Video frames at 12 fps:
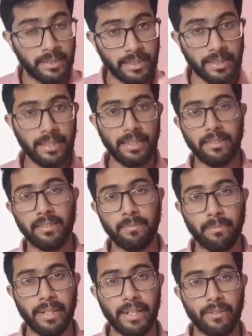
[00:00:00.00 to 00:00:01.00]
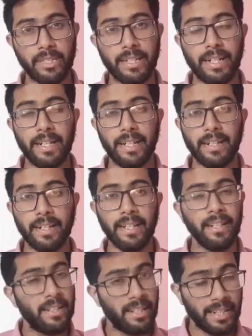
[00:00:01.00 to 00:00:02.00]
థర్డ్ ప్రీ రిక్వెస్ట్ ఏంటి అంటే
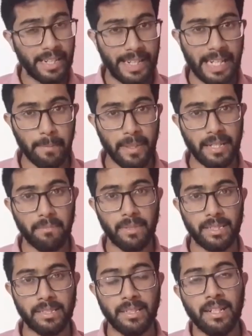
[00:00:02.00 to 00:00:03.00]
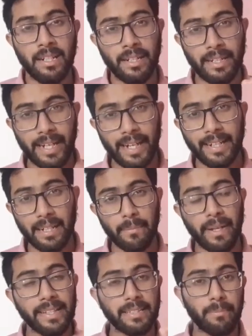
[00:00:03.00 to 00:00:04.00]
డీబీఎంఎస్
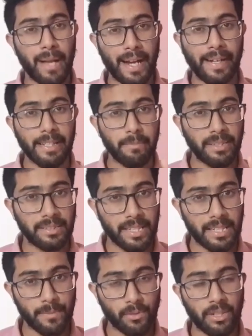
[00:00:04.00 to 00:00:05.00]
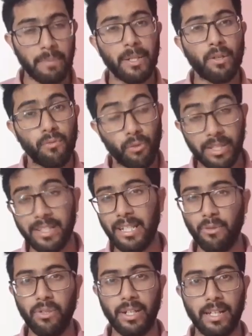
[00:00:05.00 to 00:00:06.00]
డేటాబేస్ మేనేజ్మెంట్ సిస్టమ్స్ కూడా మీకు
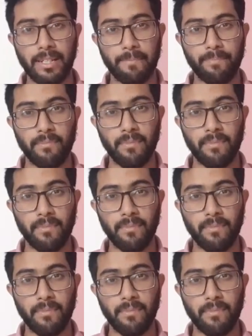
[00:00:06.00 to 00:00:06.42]
వచ్చి ఉండాలి